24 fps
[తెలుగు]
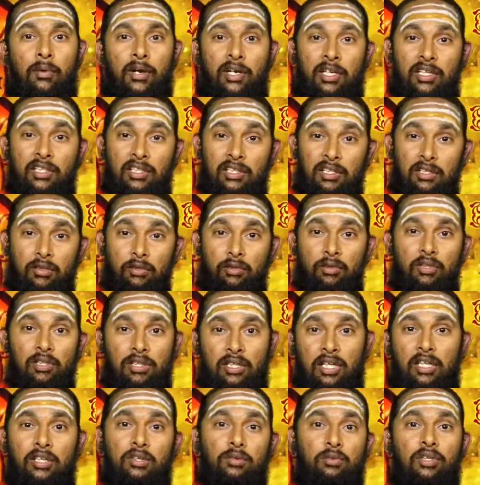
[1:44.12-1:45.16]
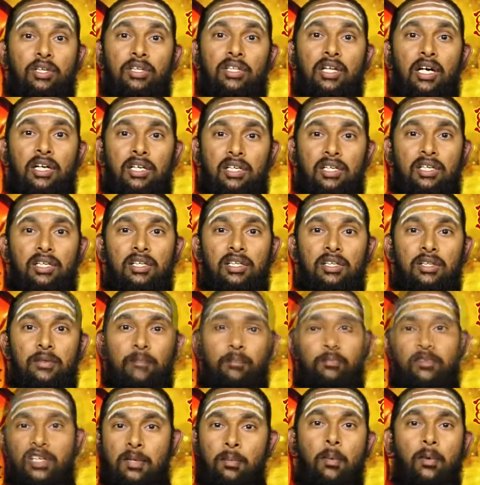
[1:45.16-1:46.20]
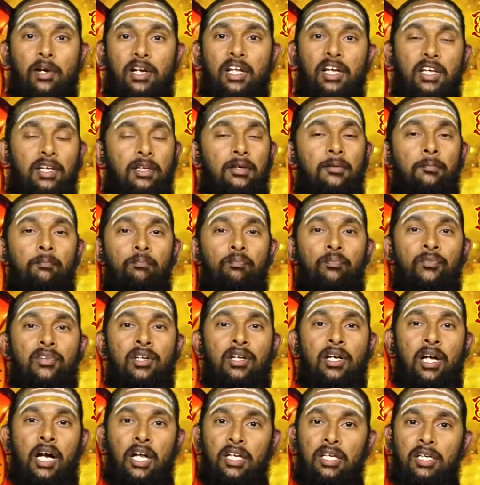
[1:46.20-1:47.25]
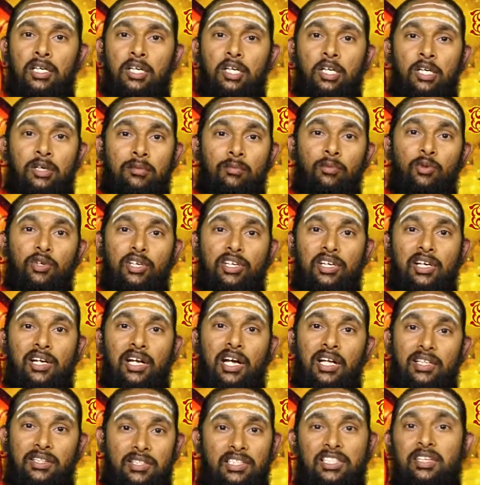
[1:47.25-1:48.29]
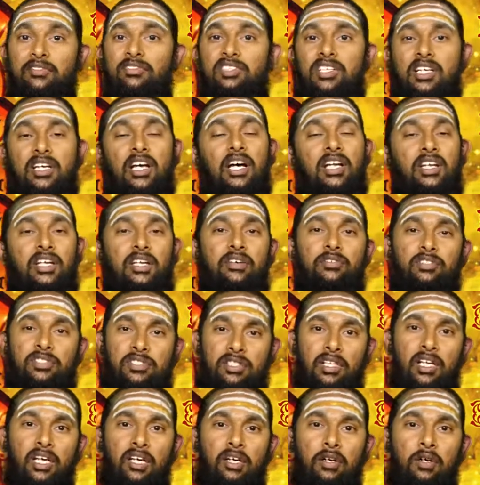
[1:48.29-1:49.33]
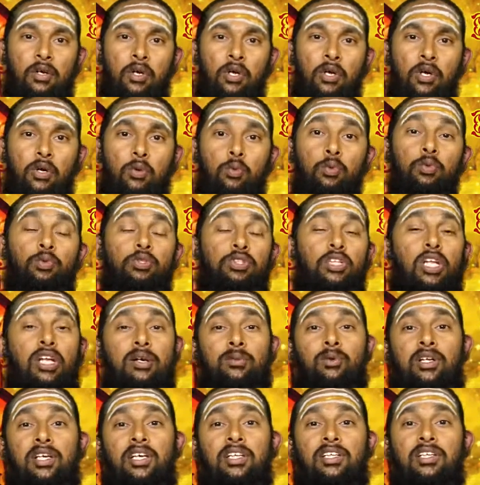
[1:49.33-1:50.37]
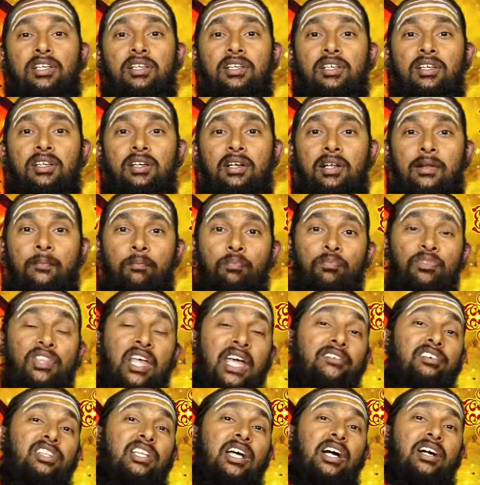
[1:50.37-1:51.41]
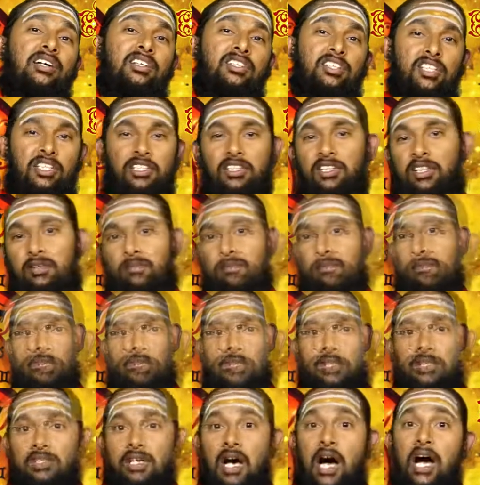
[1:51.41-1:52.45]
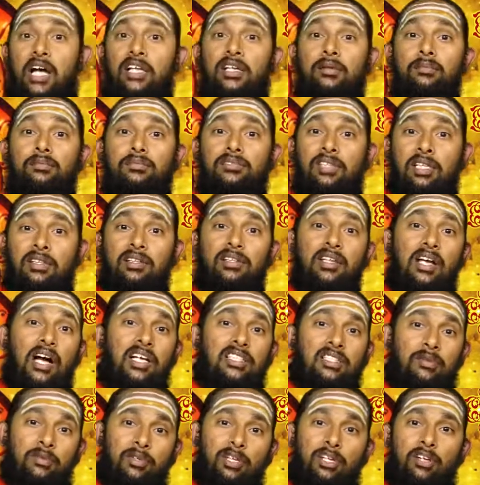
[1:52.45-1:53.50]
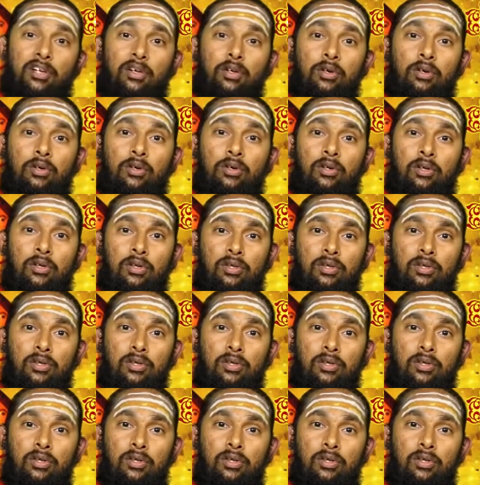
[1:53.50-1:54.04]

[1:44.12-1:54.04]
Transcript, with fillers: మన ఇండ్లు కట్టుకునేదానికి చెప్పబడ్డాయి కానీ ముఖ్యంగా దిశ విషయానికి వస్తే ఉత్తరం అనేది దేవతాక్షేత్రం సాయం సంధ్యా సమయంలో